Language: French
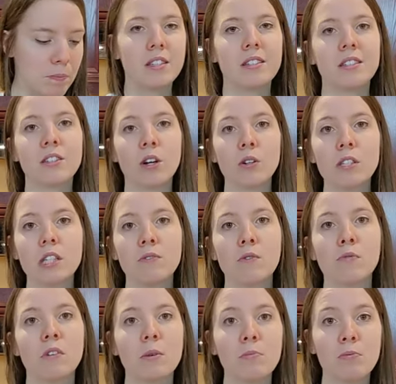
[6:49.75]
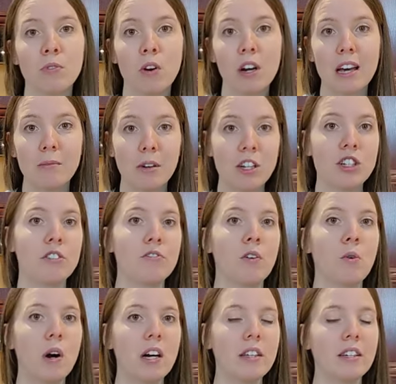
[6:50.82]
Sinon, si vous voulez pouvoir la manger
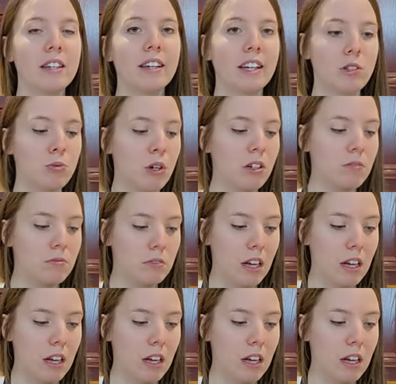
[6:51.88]
froide et qu'elle soit